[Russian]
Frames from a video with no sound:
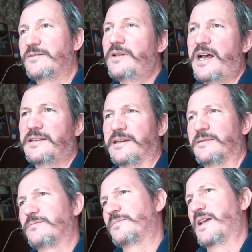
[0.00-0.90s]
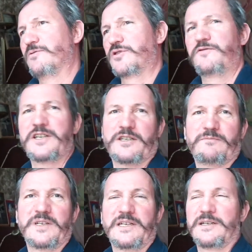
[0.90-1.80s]
Ну ладно, потому что вечером
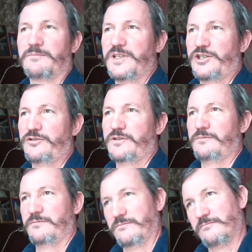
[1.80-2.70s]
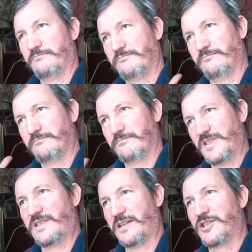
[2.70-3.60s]
мы еще
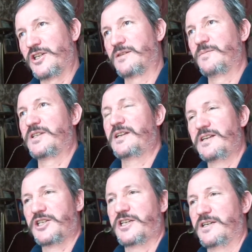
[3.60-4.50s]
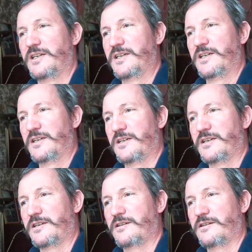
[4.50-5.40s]
с таджиком на тележке,
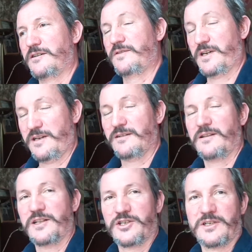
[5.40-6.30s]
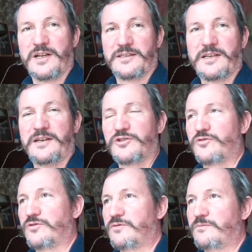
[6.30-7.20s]
э, вернее, таджик дал
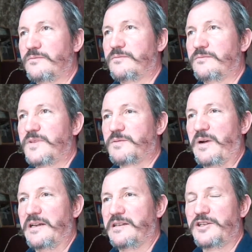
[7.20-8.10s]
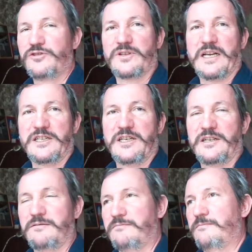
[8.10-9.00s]
тележку, мы с Полиной еще
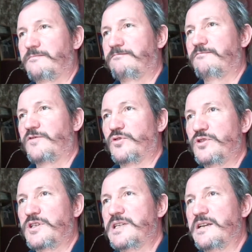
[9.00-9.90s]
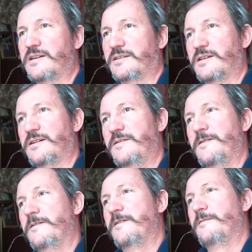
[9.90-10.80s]
тащили тот же день, когда
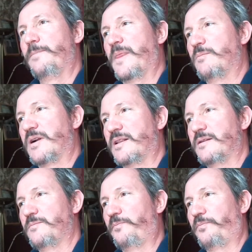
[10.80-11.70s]
обратно,